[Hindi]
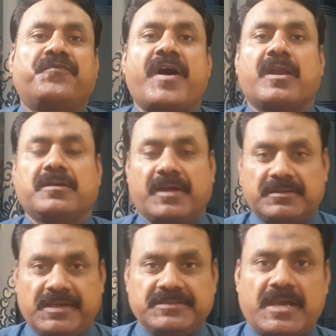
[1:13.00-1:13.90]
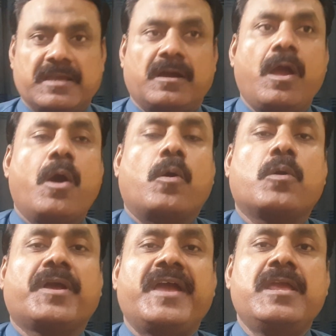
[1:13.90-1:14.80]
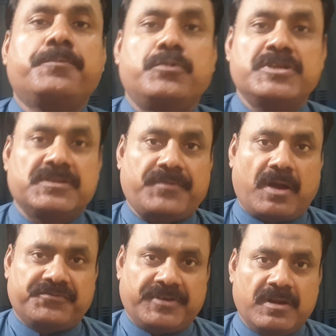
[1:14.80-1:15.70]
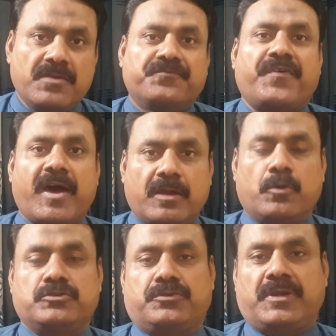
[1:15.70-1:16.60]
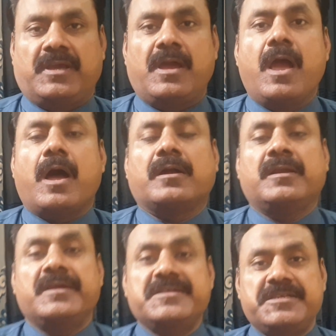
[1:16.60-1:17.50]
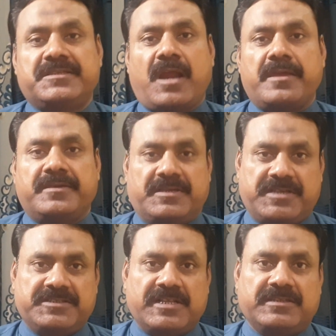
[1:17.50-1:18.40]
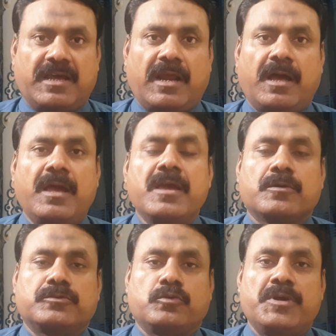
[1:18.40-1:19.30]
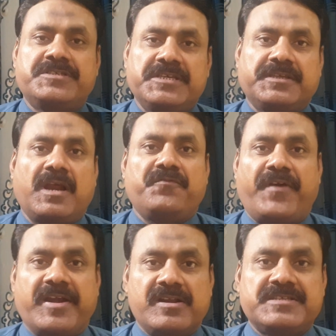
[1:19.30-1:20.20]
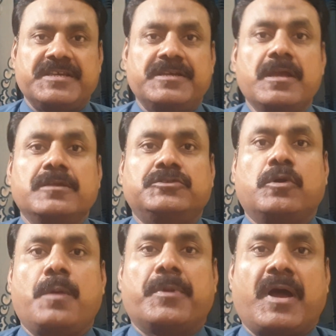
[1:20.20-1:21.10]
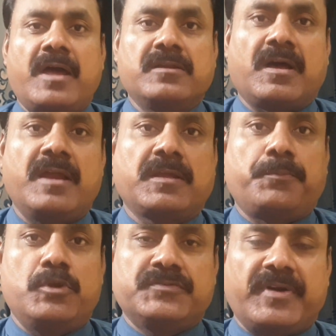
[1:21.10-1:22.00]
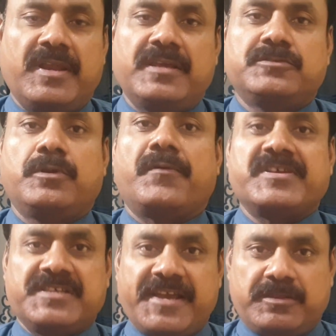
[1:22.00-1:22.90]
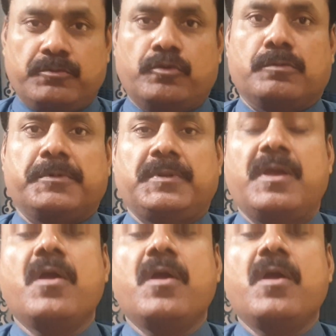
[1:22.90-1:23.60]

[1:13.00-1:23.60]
फारग कर दिया जाएगा और कई पुलिस अफसर फारग हो चुके हैं अगर इसी तरह ये जैसा चलता रहा तो इसी तरह फेडरल से जो इमरान खान के पुलिस वाले जो नवाजे गए थे उनकी हुकूमत ने